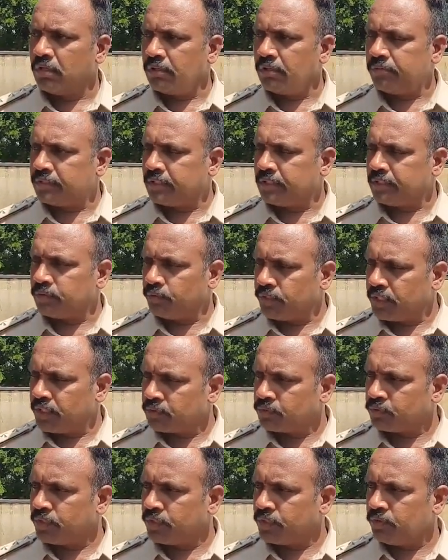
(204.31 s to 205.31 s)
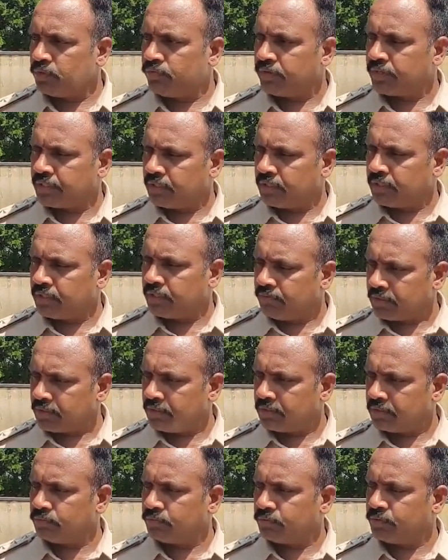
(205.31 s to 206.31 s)
ఏవైతే యూనియన్స్ ఉన్నాయో వర్కింగ్
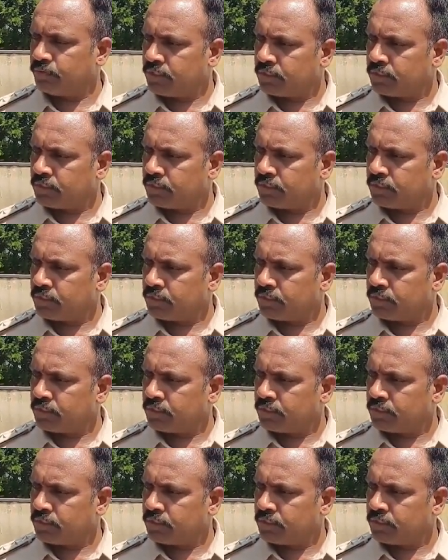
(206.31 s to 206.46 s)
వర్కర్స్